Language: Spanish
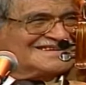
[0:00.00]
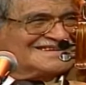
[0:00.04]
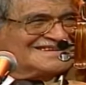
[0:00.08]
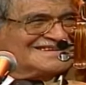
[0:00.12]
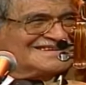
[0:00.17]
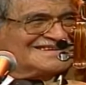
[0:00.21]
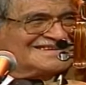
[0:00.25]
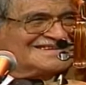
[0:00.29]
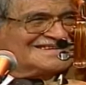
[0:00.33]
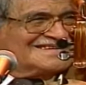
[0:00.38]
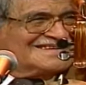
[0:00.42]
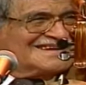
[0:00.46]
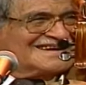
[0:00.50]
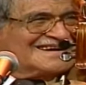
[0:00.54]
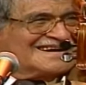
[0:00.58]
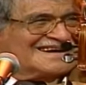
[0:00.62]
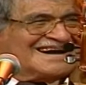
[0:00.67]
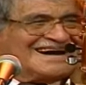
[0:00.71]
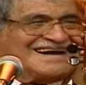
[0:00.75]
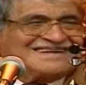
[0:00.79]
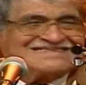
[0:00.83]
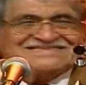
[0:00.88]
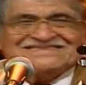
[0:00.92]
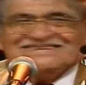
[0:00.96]

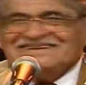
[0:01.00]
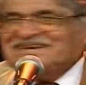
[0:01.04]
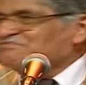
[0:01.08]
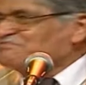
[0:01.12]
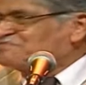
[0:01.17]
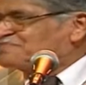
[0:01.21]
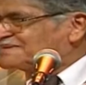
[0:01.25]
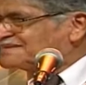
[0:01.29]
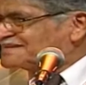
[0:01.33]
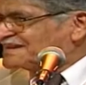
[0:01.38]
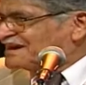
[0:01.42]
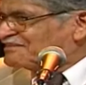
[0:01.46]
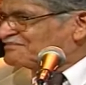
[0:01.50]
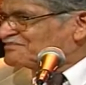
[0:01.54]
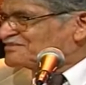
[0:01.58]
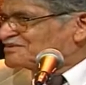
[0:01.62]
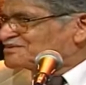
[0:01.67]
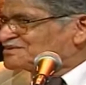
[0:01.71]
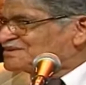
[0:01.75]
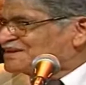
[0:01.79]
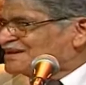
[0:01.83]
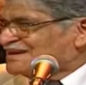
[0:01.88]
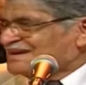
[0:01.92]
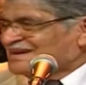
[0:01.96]
Así empezamos.
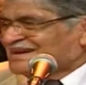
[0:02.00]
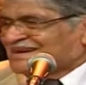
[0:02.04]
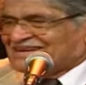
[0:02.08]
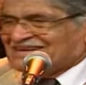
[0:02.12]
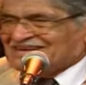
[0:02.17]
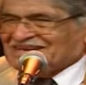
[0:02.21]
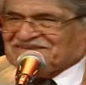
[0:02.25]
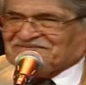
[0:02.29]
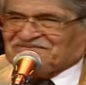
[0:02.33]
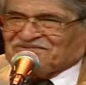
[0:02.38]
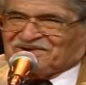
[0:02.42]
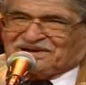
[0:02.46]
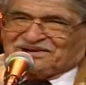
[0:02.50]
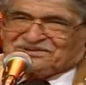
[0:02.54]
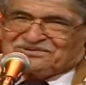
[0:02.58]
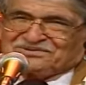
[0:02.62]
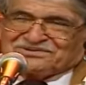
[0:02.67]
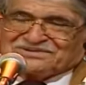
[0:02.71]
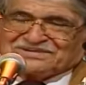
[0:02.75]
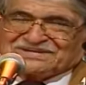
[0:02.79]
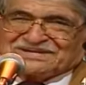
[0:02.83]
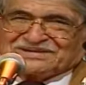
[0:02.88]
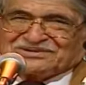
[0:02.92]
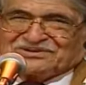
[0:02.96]
Y bueno,
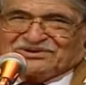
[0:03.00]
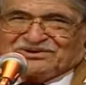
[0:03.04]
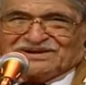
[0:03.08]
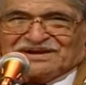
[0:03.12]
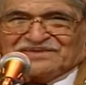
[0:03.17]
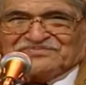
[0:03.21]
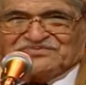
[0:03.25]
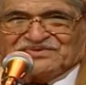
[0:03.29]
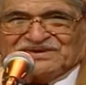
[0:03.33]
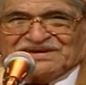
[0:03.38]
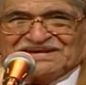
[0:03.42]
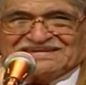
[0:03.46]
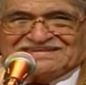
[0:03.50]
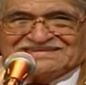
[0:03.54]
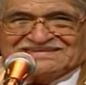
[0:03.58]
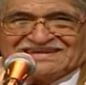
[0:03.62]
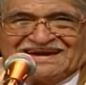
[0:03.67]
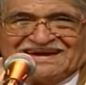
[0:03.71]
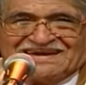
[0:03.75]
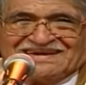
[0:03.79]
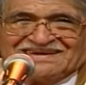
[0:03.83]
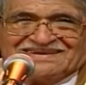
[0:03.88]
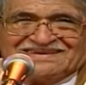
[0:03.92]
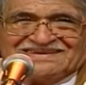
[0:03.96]
llegó la
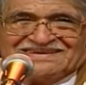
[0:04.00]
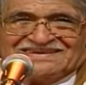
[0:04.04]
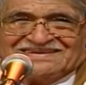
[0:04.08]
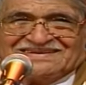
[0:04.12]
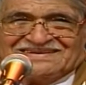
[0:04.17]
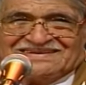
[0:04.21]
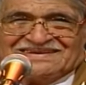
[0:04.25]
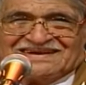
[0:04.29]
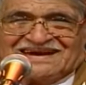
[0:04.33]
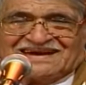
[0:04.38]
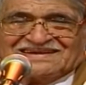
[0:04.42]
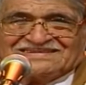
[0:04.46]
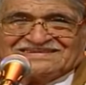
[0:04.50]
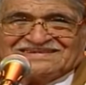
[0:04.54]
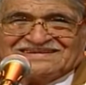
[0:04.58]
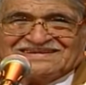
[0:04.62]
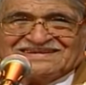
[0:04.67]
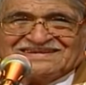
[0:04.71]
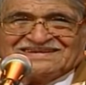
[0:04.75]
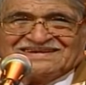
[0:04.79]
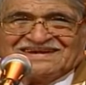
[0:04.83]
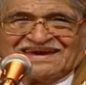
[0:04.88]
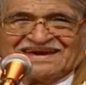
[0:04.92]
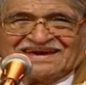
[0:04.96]
fecha y
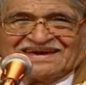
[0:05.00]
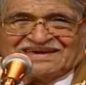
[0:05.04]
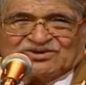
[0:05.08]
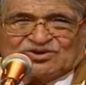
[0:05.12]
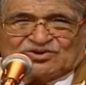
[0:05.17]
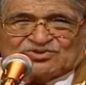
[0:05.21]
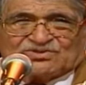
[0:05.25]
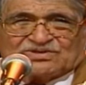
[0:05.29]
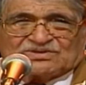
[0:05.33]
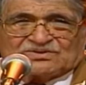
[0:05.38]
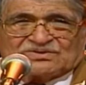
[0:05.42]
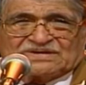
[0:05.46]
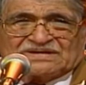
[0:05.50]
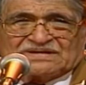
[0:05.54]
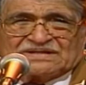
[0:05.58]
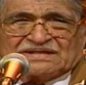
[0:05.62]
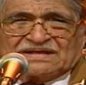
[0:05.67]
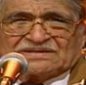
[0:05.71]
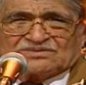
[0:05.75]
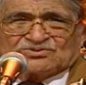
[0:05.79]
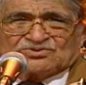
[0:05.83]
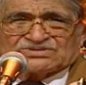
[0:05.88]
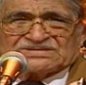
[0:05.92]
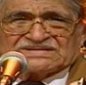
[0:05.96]
allí yo que
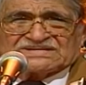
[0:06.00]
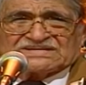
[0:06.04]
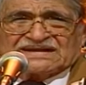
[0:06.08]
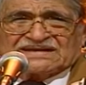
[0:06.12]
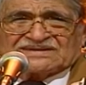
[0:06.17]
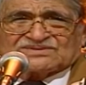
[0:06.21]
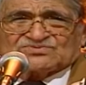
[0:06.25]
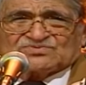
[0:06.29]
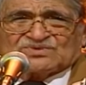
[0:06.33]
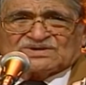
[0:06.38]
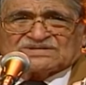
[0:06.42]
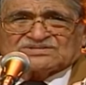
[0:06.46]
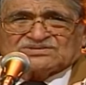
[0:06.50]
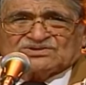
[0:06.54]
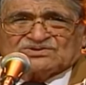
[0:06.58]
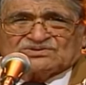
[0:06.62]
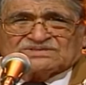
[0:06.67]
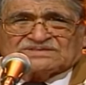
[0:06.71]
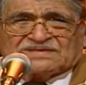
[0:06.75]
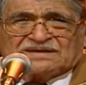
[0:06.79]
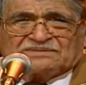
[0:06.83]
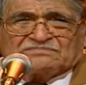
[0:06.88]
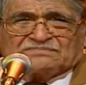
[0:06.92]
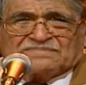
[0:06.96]
la noche de la
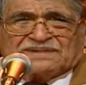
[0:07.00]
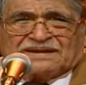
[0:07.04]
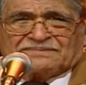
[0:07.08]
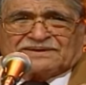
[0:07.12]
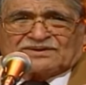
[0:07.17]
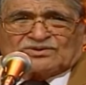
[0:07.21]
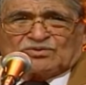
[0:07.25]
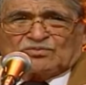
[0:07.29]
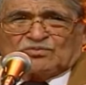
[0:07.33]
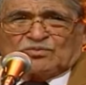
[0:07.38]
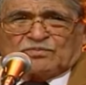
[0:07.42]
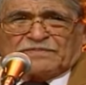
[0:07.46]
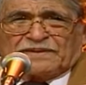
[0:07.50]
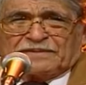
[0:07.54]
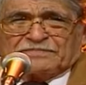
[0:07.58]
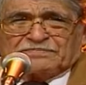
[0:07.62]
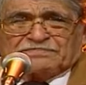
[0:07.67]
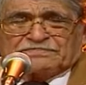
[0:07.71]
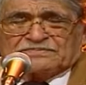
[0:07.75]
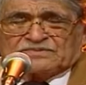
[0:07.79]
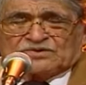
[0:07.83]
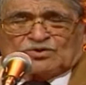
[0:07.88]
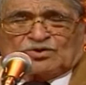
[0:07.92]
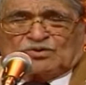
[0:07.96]
actuación temblaba como,
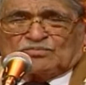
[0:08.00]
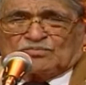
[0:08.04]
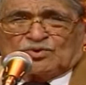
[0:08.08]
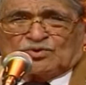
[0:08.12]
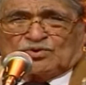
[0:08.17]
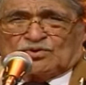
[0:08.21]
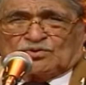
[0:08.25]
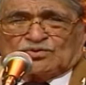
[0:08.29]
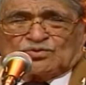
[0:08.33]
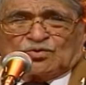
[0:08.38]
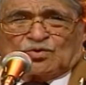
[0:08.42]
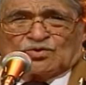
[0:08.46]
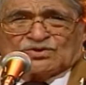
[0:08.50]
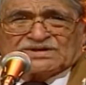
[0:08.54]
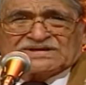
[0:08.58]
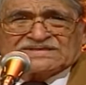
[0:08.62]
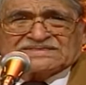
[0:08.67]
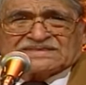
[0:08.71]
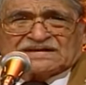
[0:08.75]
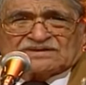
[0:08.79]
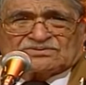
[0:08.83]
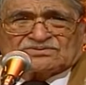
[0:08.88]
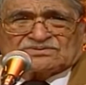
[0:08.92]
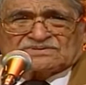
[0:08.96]
como
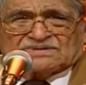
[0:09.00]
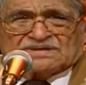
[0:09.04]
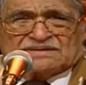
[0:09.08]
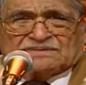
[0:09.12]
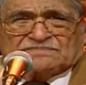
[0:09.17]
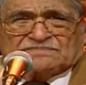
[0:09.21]
hojita con el